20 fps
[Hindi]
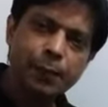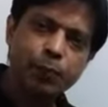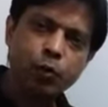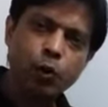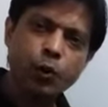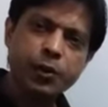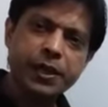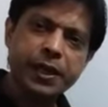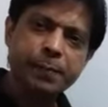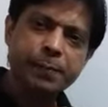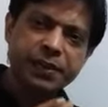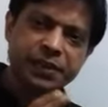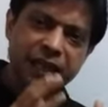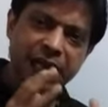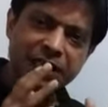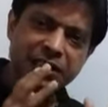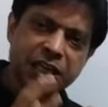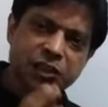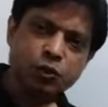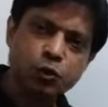आपको यह
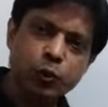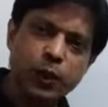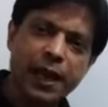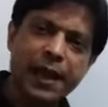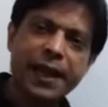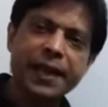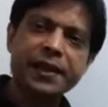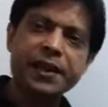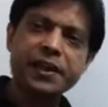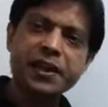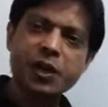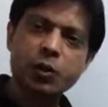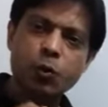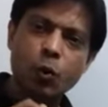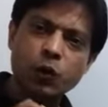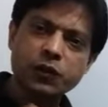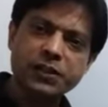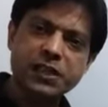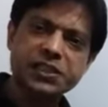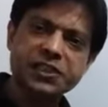बताया जा चुका है कि यह
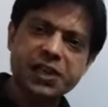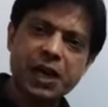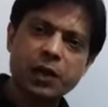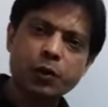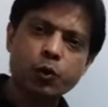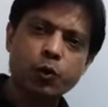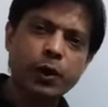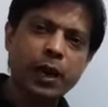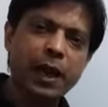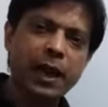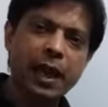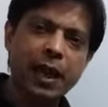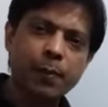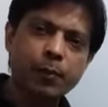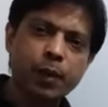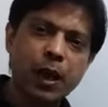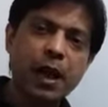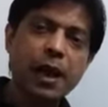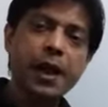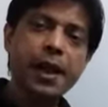कोर्स स्टार्ट हो रहा है
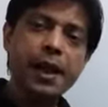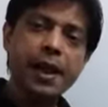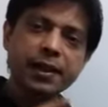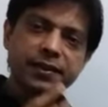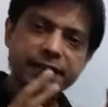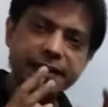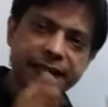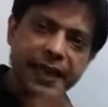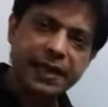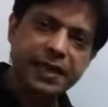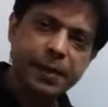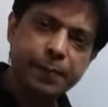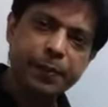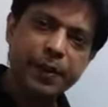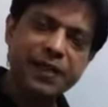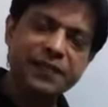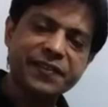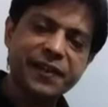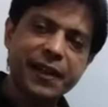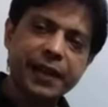आपका सेकेंड
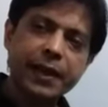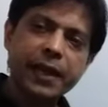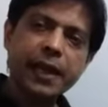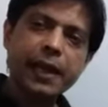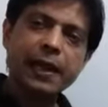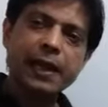अप्रैल से